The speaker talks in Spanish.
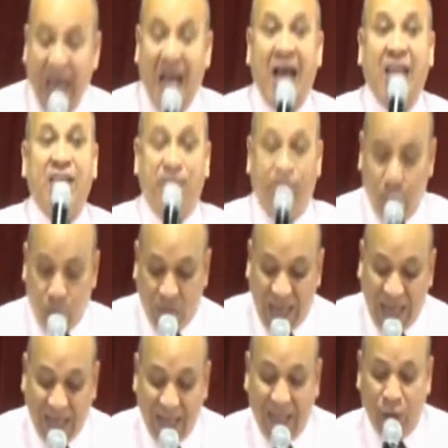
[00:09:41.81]
a
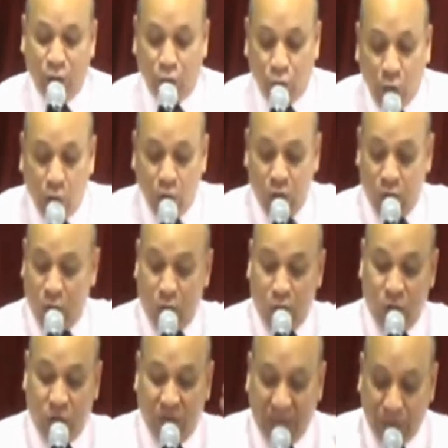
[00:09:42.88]
disfrutar de todos
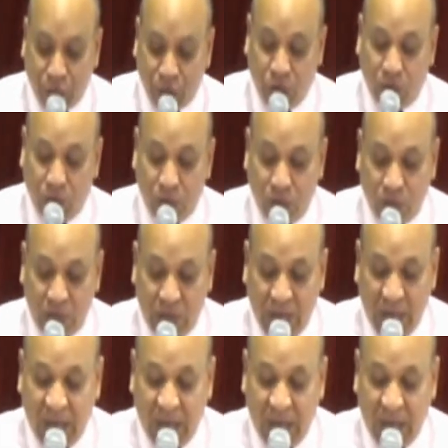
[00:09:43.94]
los tesoros